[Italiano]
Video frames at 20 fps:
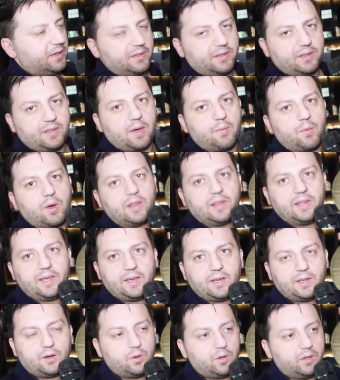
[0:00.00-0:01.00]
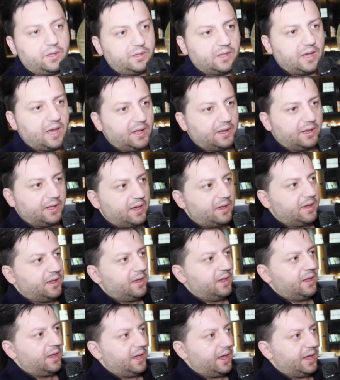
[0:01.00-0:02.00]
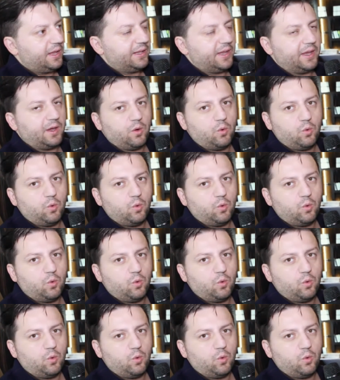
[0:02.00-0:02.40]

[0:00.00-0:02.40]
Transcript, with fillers: che si chiama Allegro Italia ed è